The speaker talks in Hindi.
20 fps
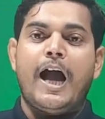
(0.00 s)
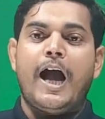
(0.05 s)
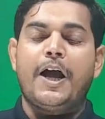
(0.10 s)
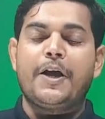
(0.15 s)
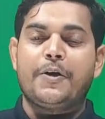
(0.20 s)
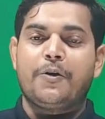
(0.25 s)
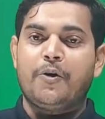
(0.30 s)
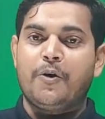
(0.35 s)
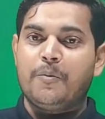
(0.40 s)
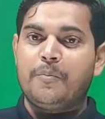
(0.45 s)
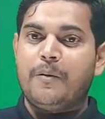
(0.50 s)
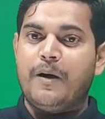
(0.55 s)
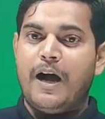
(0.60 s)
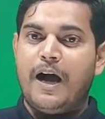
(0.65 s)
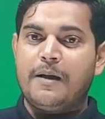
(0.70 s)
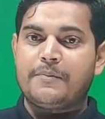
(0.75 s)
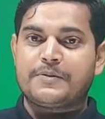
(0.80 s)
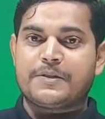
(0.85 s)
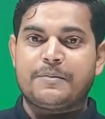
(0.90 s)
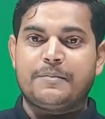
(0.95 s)
आई होप
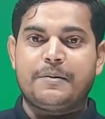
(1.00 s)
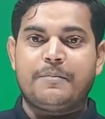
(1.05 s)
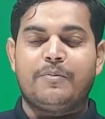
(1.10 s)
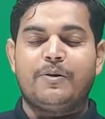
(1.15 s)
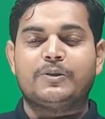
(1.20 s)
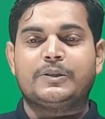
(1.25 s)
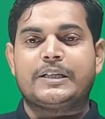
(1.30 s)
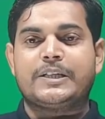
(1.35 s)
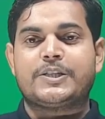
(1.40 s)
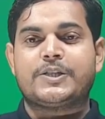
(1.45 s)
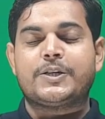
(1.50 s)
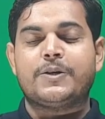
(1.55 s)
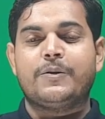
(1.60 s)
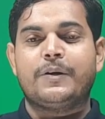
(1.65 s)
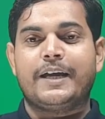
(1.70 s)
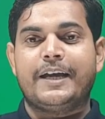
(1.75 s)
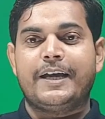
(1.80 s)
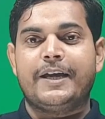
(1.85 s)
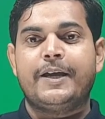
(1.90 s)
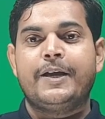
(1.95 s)
आप सभी बहुत अच्छे
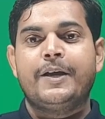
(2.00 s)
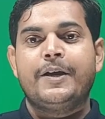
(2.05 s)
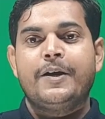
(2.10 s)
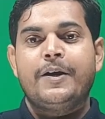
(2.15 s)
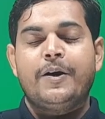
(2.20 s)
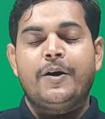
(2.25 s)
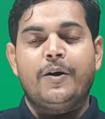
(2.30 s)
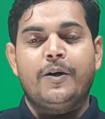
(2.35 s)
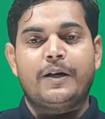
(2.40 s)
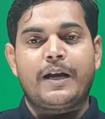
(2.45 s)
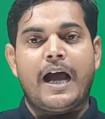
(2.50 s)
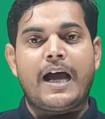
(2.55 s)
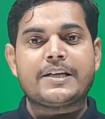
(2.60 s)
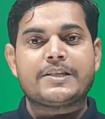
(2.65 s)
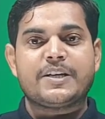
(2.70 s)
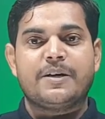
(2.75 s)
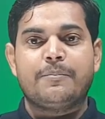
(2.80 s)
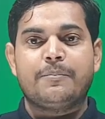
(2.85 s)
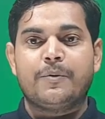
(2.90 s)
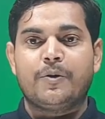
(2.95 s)
होंगे और
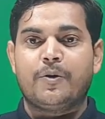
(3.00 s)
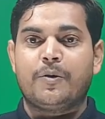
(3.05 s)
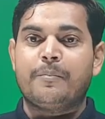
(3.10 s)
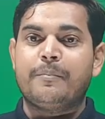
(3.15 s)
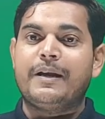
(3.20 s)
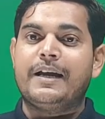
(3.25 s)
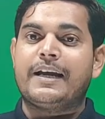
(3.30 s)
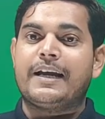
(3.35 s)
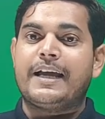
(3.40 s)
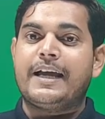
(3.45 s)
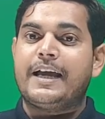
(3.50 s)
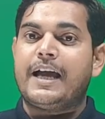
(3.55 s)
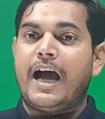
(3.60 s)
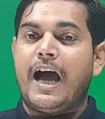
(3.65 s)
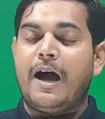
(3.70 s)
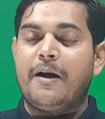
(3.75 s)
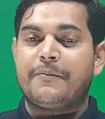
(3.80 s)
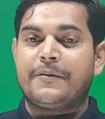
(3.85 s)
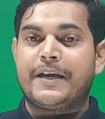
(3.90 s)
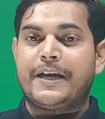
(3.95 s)
आज हम लोग मिल रहे हैं
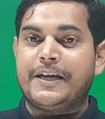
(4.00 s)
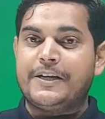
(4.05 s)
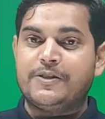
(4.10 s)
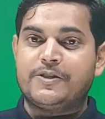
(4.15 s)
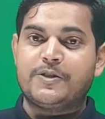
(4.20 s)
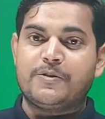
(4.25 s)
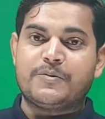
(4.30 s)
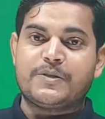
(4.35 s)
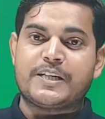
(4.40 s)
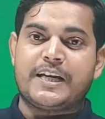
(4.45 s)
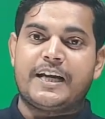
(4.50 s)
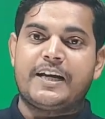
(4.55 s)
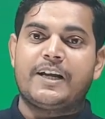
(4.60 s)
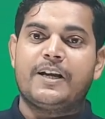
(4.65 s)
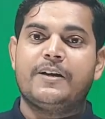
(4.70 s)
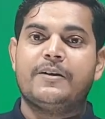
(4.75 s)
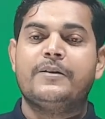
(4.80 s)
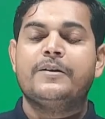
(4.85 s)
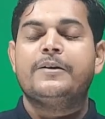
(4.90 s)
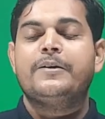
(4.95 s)
आपके यूट्यूब
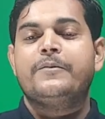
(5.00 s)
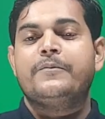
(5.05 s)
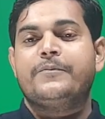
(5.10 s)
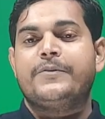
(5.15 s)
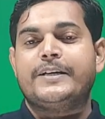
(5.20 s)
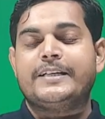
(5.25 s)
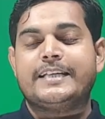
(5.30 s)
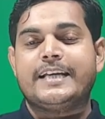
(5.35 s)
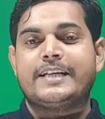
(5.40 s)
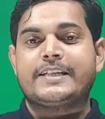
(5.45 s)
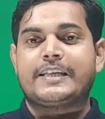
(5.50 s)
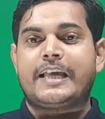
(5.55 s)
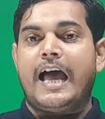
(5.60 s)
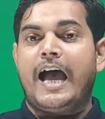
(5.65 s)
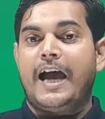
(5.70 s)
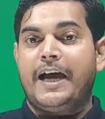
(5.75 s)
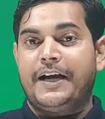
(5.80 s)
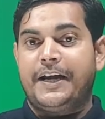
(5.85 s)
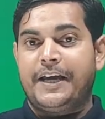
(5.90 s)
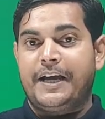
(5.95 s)
चैनल फिजिक्स
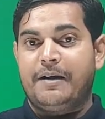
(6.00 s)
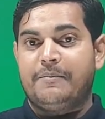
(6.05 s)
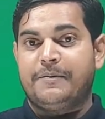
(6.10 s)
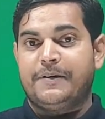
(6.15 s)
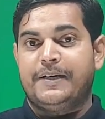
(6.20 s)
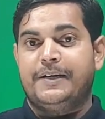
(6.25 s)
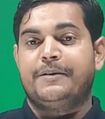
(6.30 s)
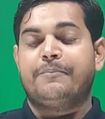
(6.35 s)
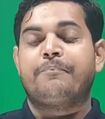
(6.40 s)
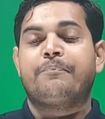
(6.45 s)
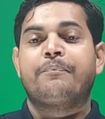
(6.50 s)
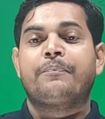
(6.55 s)
आइडिया पर